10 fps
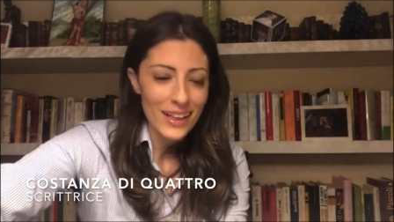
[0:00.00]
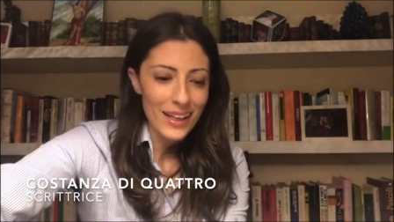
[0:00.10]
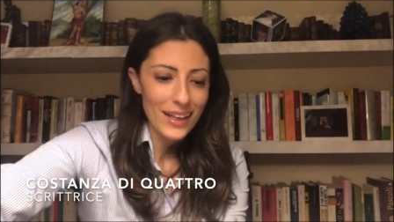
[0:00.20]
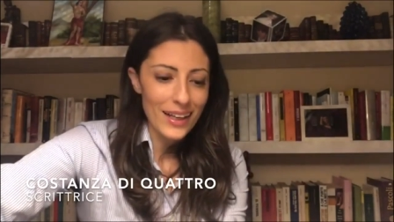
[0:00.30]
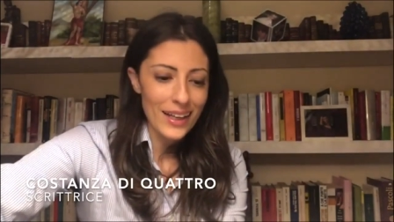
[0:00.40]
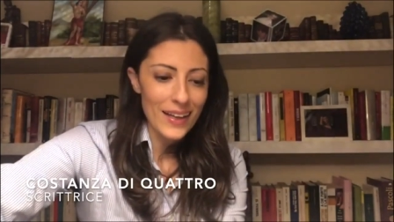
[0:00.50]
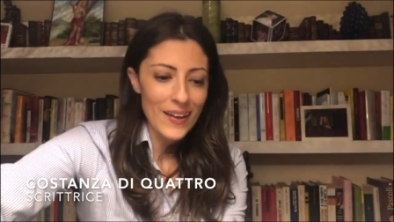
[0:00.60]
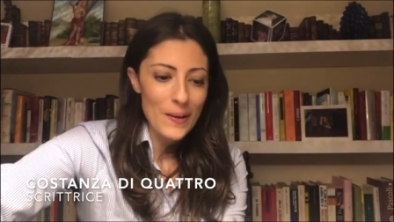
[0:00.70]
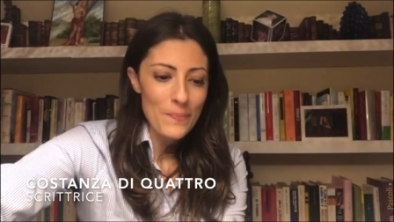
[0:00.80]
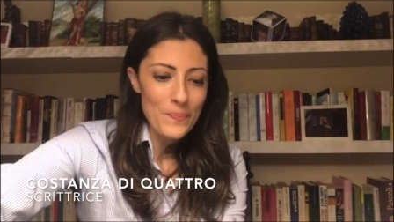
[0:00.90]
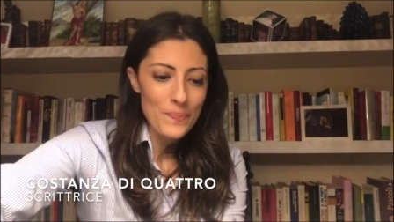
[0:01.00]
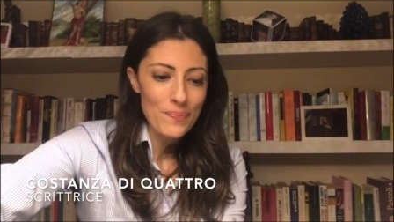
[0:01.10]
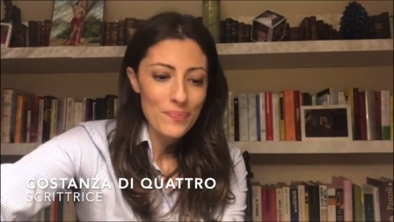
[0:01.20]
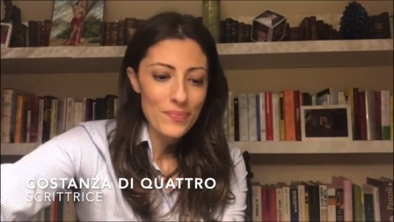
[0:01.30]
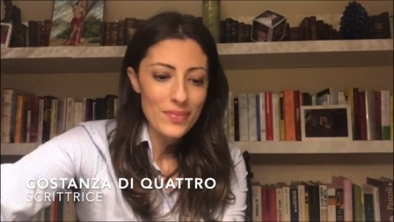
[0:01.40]
e,
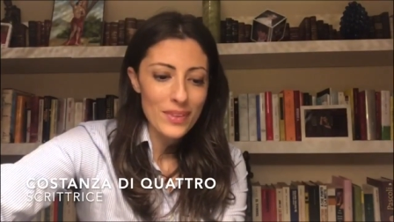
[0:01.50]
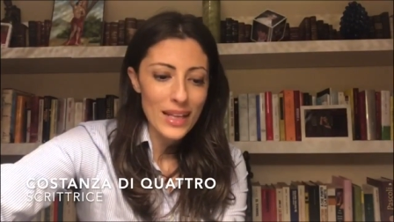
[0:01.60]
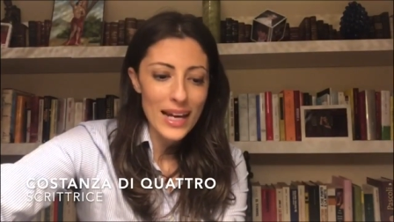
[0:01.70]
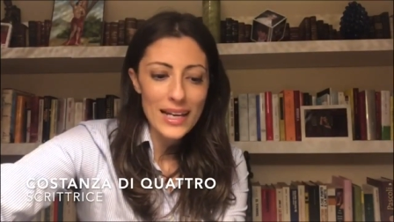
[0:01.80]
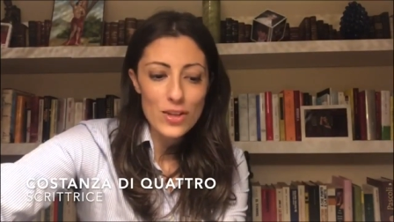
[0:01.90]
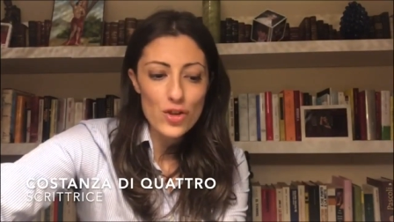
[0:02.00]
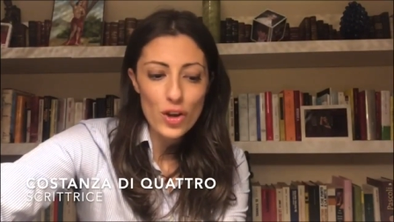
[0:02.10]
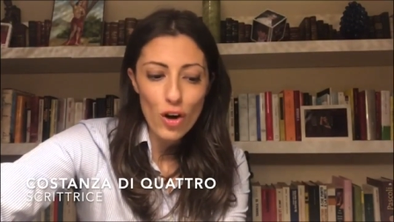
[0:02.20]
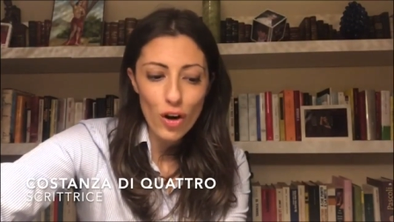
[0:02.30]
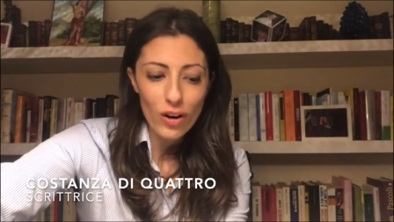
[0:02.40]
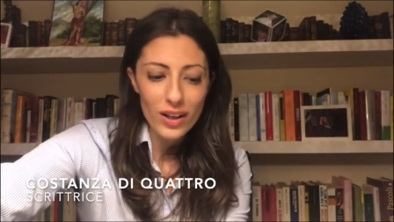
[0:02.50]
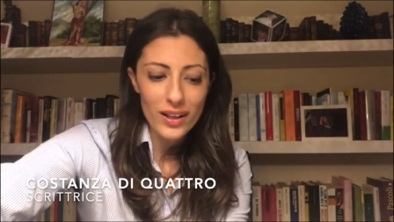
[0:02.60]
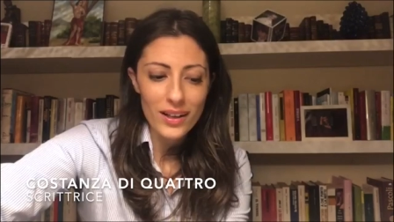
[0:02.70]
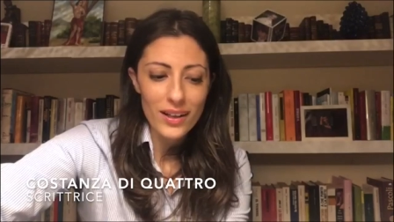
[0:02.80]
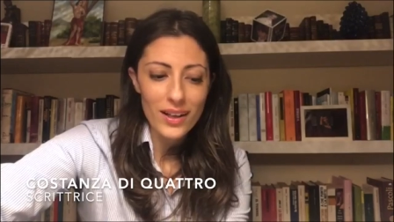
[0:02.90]
ehm, e leggerò
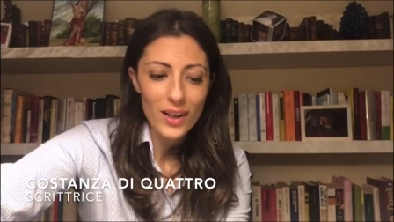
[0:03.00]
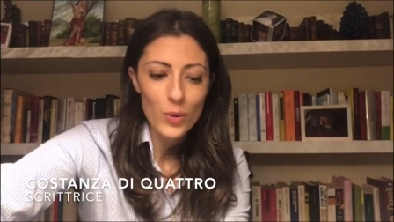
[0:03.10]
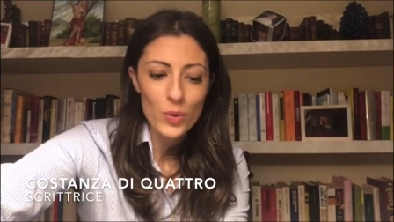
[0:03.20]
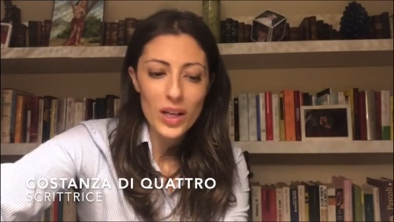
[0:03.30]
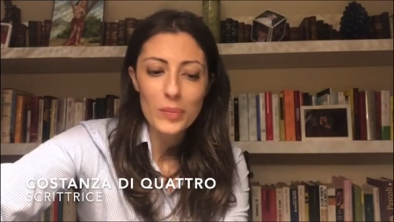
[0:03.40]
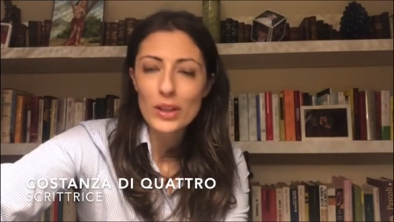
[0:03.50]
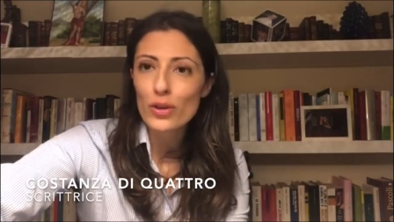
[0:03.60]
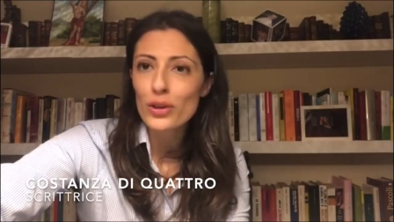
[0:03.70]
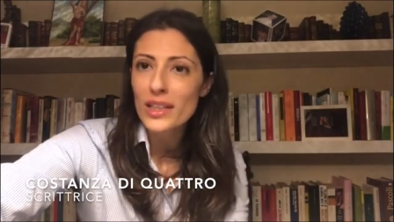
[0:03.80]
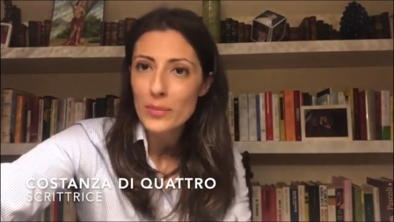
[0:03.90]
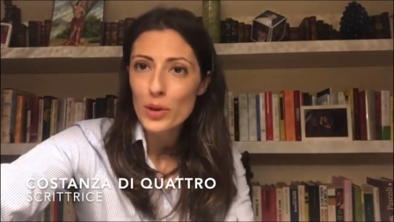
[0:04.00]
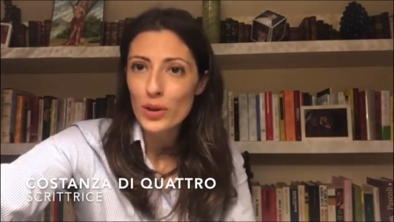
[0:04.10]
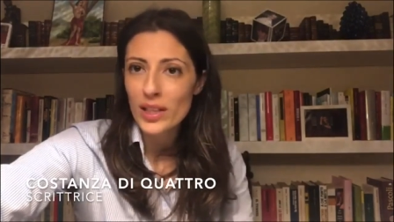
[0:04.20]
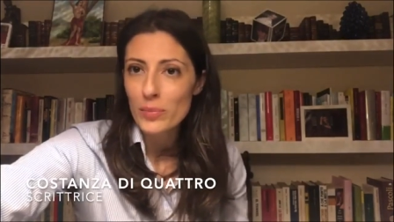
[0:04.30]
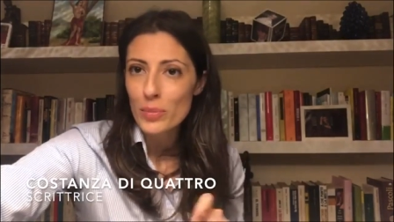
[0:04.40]
eh, un capitolo del
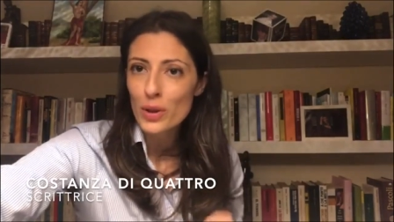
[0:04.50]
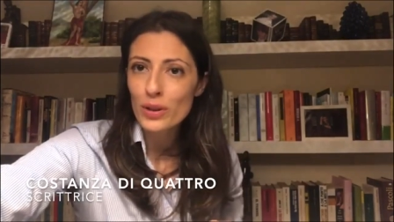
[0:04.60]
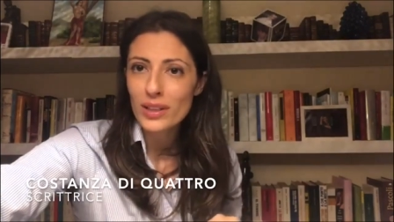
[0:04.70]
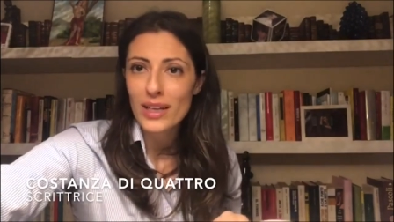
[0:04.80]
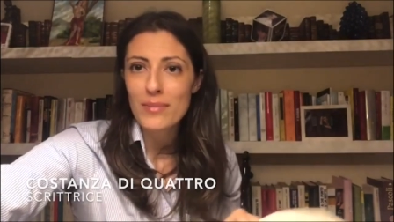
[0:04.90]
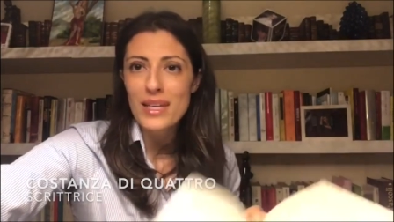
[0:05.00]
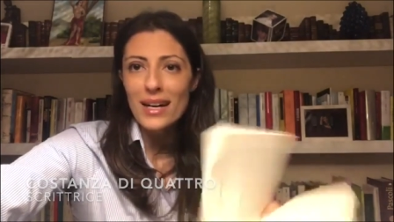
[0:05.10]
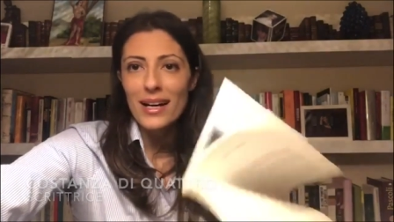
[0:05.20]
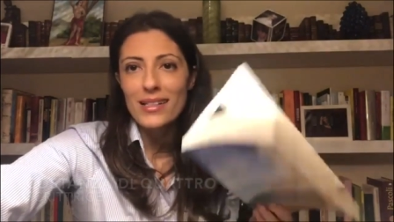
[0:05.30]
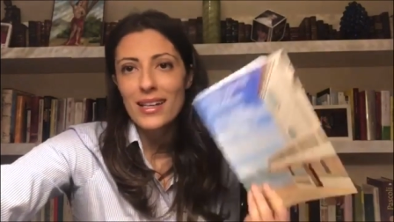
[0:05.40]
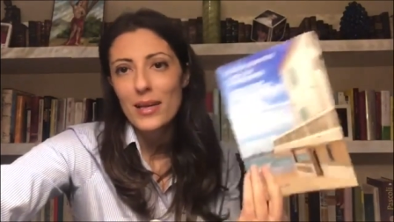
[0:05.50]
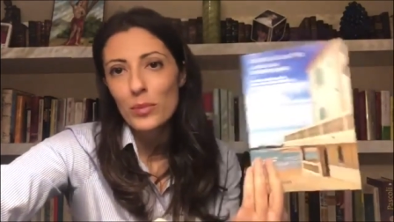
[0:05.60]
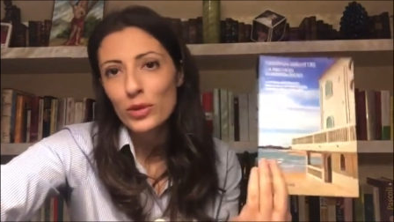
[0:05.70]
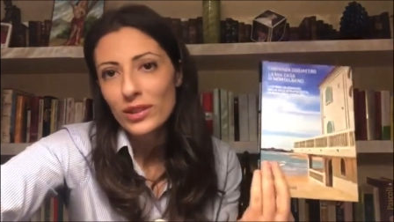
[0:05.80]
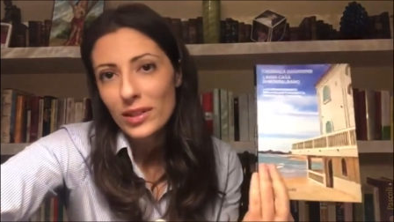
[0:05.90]
mio libro, La mia casa di
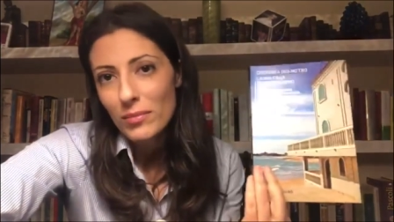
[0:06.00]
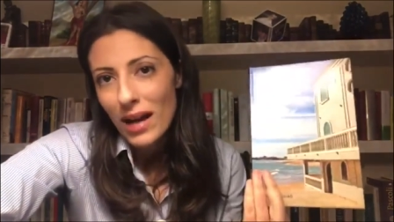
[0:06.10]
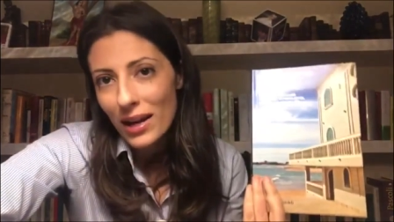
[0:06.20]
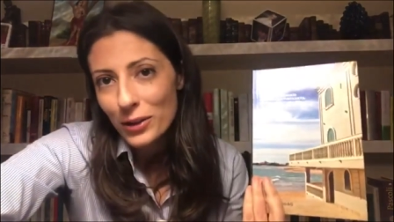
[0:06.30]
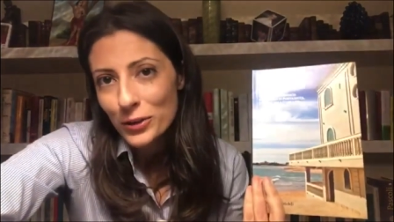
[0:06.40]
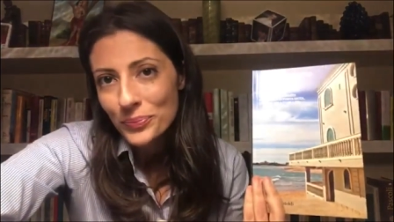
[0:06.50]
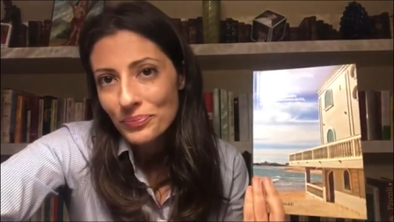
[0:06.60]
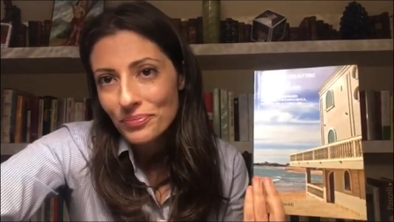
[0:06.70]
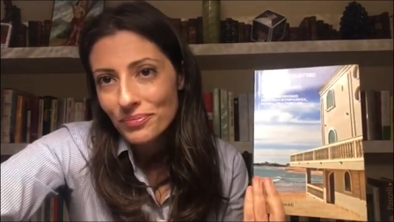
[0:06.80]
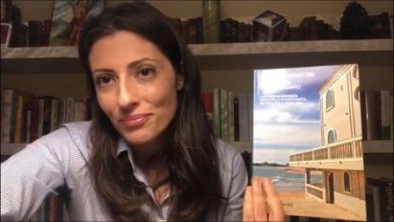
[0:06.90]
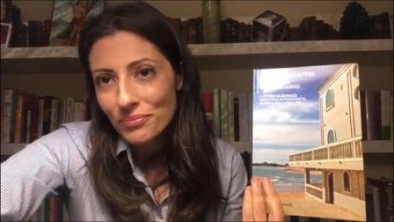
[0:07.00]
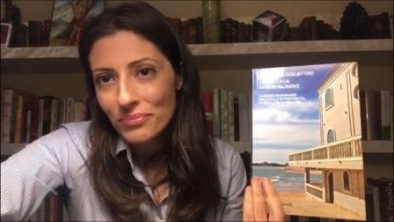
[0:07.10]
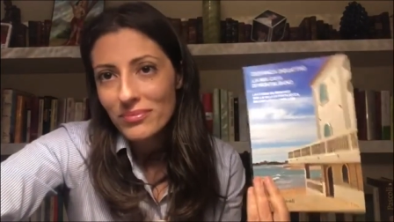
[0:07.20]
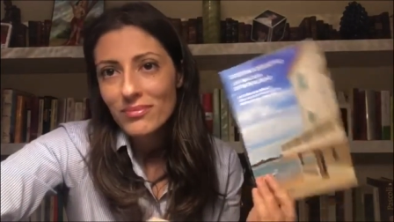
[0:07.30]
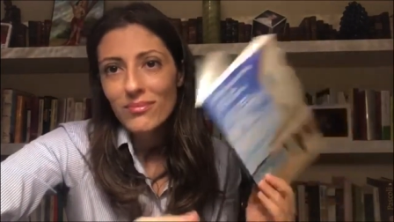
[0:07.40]
Montalbano,
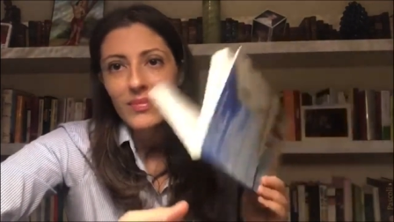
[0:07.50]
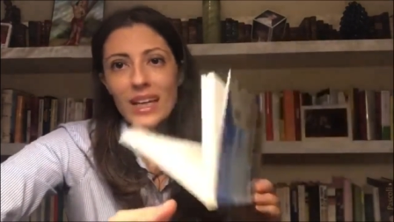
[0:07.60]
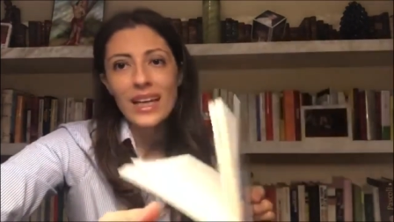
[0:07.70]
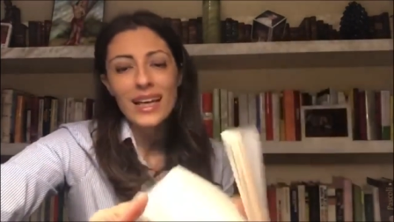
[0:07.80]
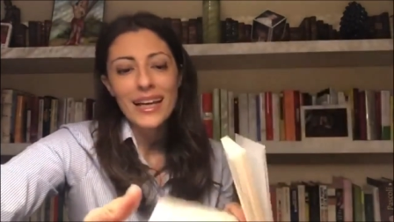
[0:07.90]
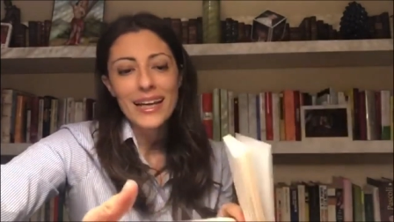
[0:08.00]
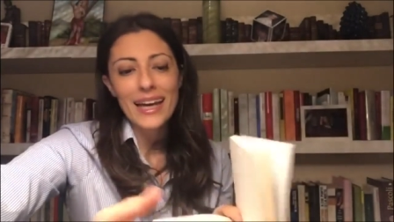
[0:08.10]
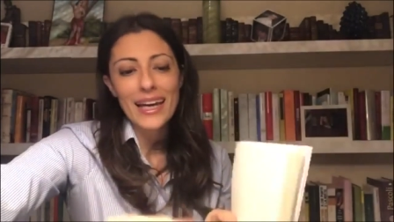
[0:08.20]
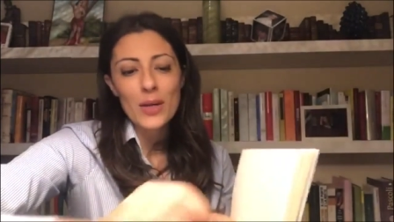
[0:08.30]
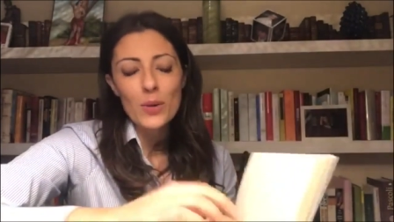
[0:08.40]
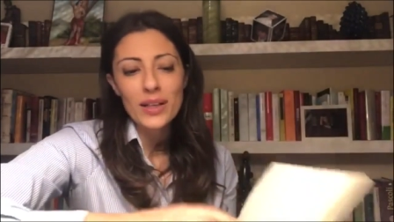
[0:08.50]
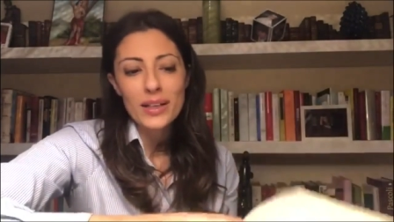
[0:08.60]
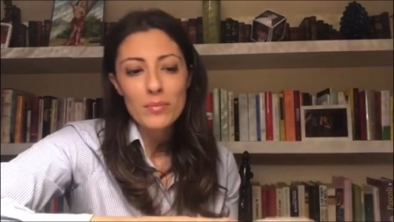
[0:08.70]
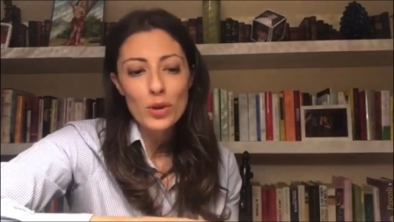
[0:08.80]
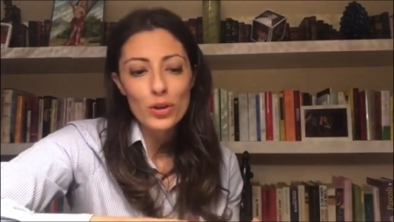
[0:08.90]
che in
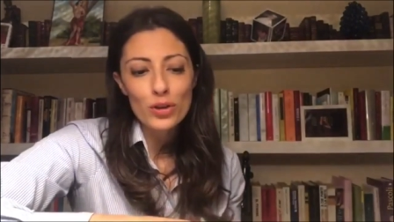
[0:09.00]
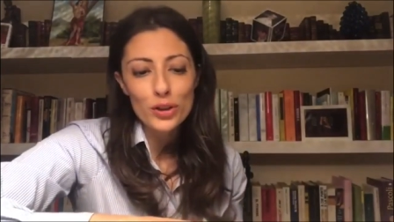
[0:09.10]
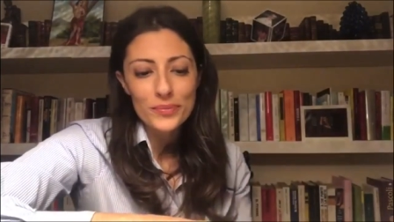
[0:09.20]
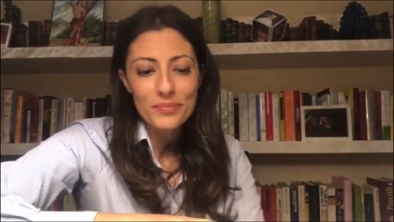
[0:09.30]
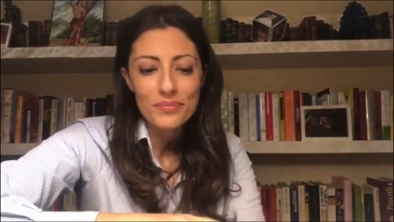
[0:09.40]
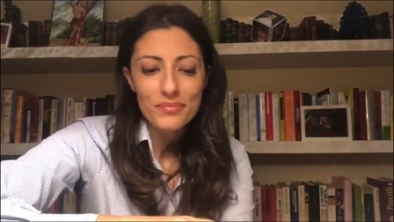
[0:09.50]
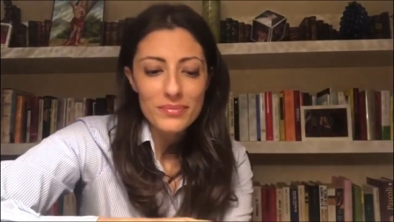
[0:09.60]
qualche modo